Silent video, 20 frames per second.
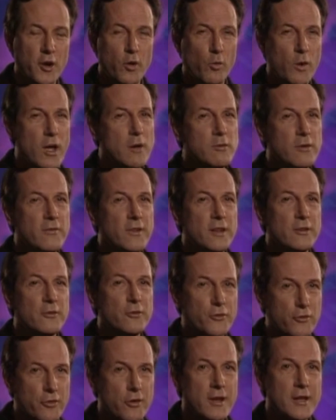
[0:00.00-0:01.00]
ale został
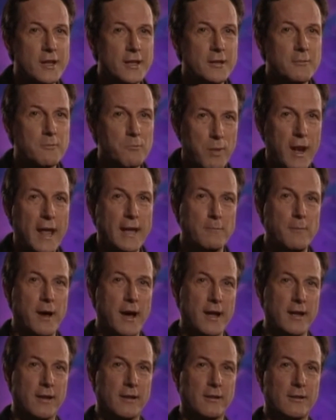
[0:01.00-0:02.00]
złapany w sieć
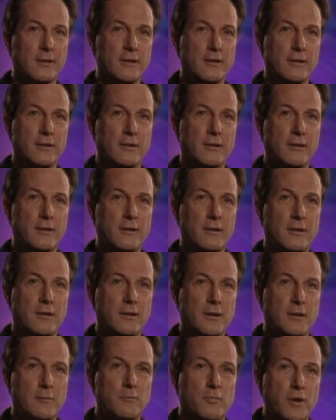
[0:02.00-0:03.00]
intryg i szantażu.
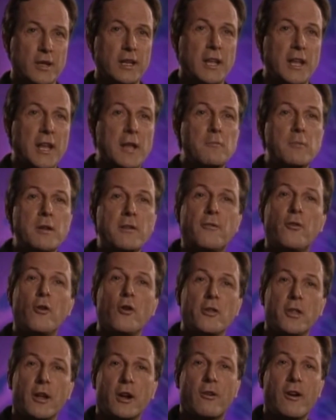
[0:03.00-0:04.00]

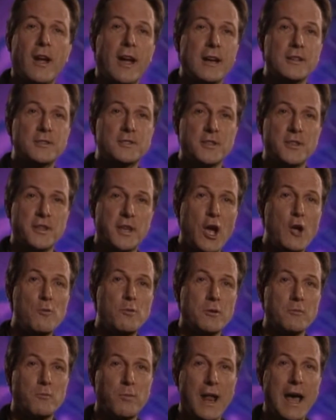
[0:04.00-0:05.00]
Stawiając go przed
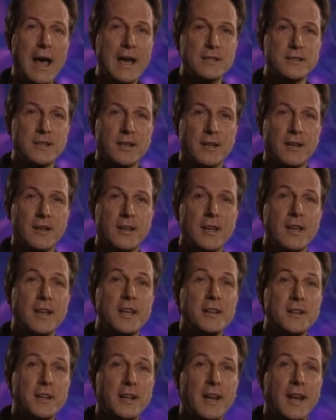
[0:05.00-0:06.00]
tłumem na otwartym
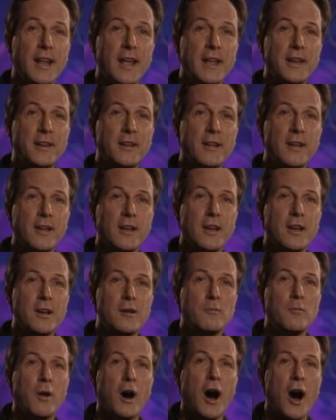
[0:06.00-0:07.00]
placu,
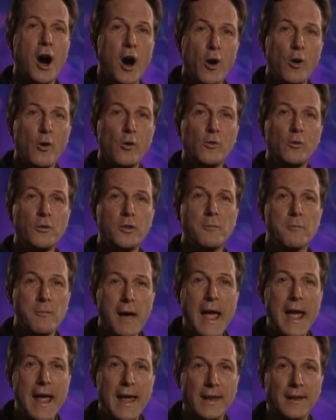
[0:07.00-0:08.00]
oświadczył: Oto
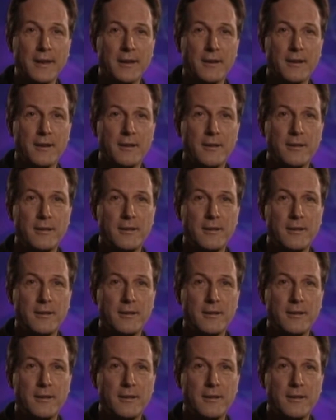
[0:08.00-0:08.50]
człowiek.